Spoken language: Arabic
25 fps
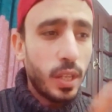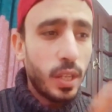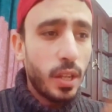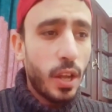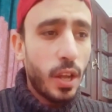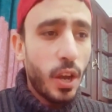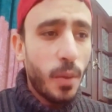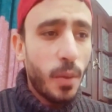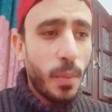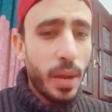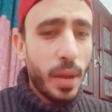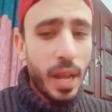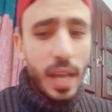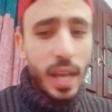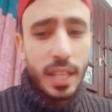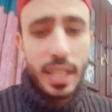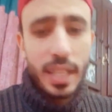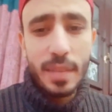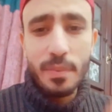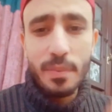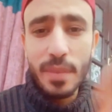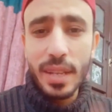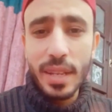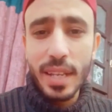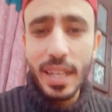لأكبر
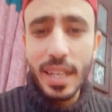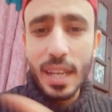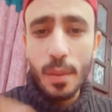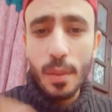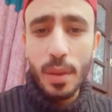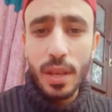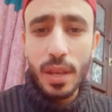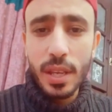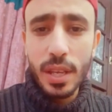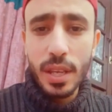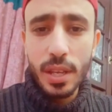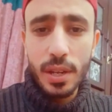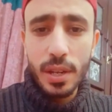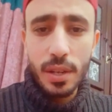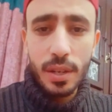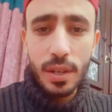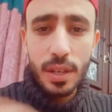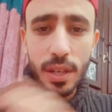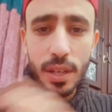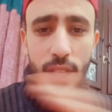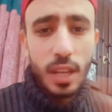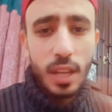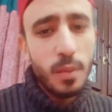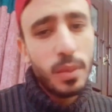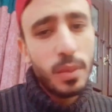عدد من الجماهير
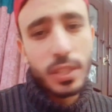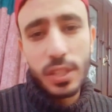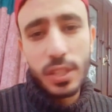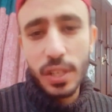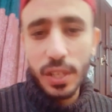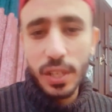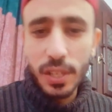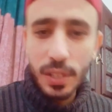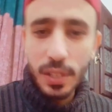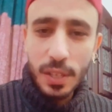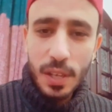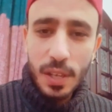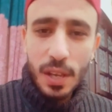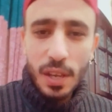المصرية